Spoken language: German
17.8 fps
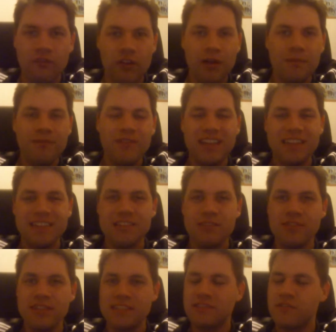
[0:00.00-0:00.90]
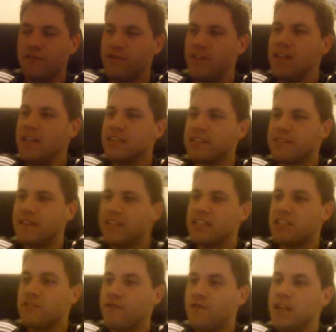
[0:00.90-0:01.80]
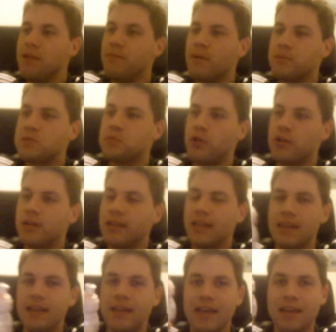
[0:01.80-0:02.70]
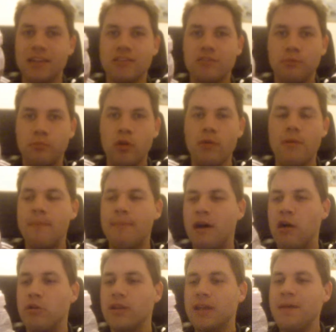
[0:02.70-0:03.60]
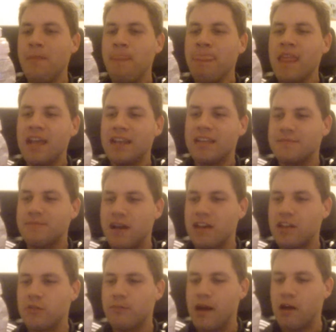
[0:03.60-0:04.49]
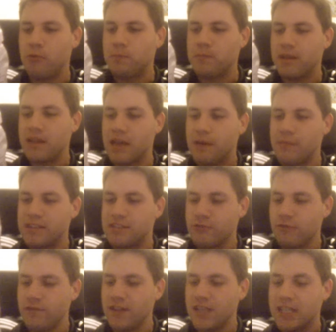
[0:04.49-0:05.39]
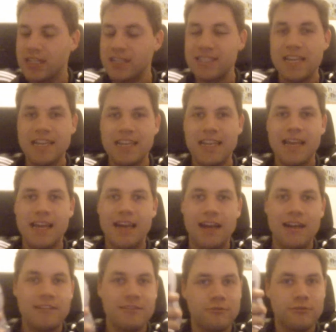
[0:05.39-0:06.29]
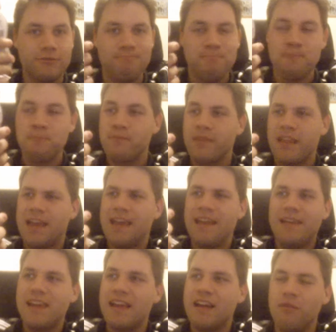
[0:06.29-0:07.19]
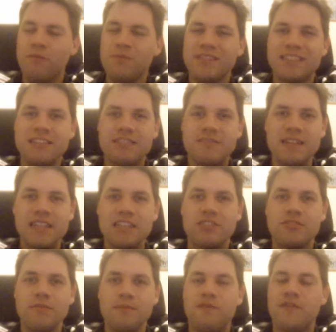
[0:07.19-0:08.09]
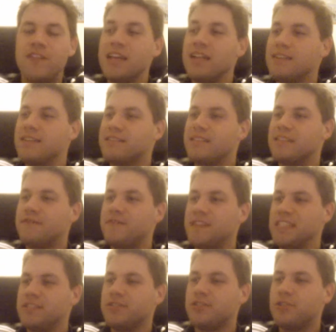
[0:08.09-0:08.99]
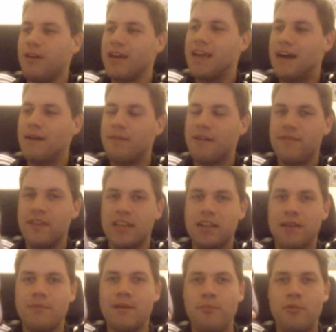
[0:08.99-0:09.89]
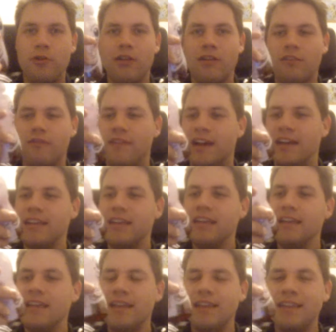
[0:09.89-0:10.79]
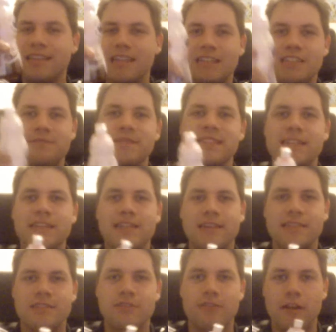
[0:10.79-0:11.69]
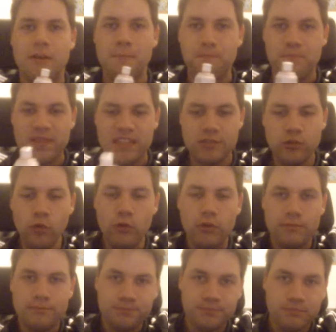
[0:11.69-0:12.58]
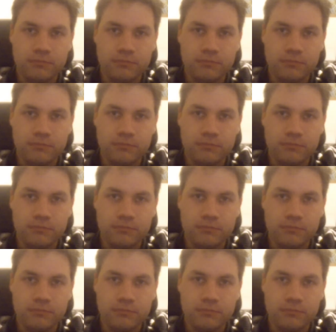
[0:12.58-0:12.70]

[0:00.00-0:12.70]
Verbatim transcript: Vor allem, weil das auch nicht zu viel ist. Wenn ich zu viel beim Sport trinke, kriege ich so einen Blubberbauch. Das mag ich überhaupt nicht. Aber so finde ich das echt lecker. Also, um es jetzt wirklich zu empfehlen, ist das viel zu teuer. Aber wer da mal Bock drauf hat, ist ganz witzig, das Zeug. So.